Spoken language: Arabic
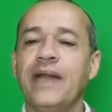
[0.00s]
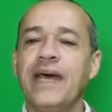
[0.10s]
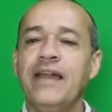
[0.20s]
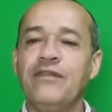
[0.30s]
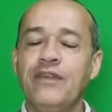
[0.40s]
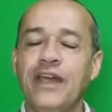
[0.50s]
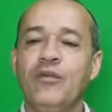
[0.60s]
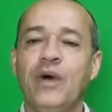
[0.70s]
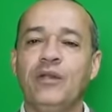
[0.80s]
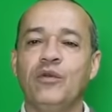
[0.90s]

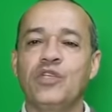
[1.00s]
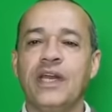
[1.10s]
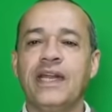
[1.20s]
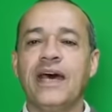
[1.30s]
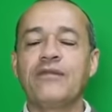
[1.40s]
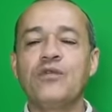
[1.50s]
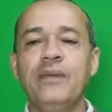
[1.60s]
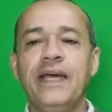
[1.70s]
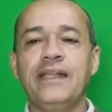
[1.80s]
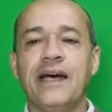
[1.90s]
2021 عرفتوا
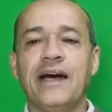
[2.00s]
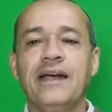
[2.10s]
بلادنا